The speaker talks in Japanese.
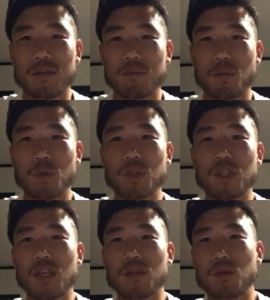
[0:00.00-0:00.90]
もっと近
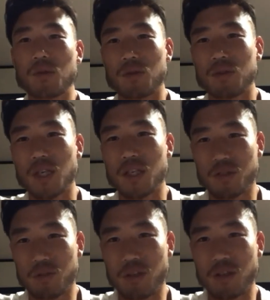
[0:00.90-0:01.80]
くの選手
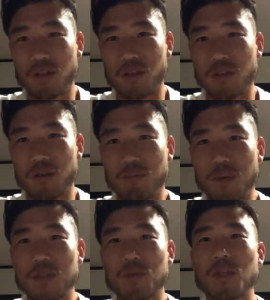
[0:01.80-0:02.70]
に
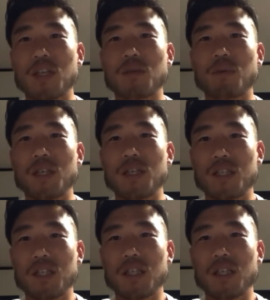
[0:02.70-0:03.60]
パスを出せばいい
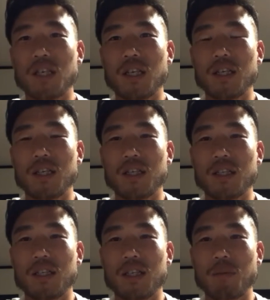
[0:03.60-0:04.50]
し、
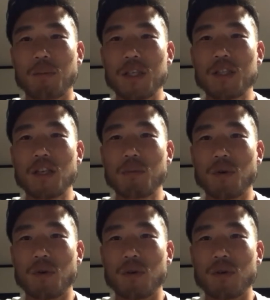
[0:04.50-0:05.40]
やっぱいつで
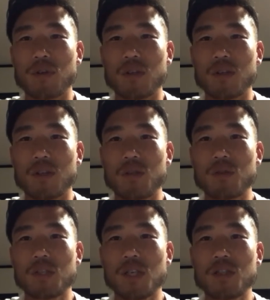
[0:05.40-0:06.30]
も優
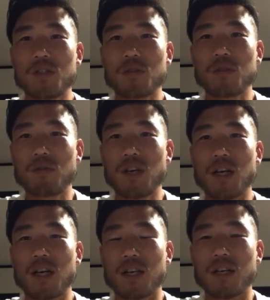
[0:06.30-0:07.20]
先順位
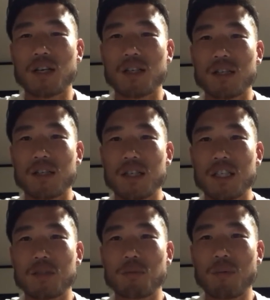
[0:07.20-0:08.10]
は
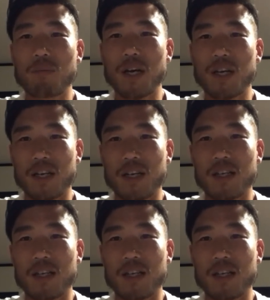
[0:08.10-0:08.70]
一番前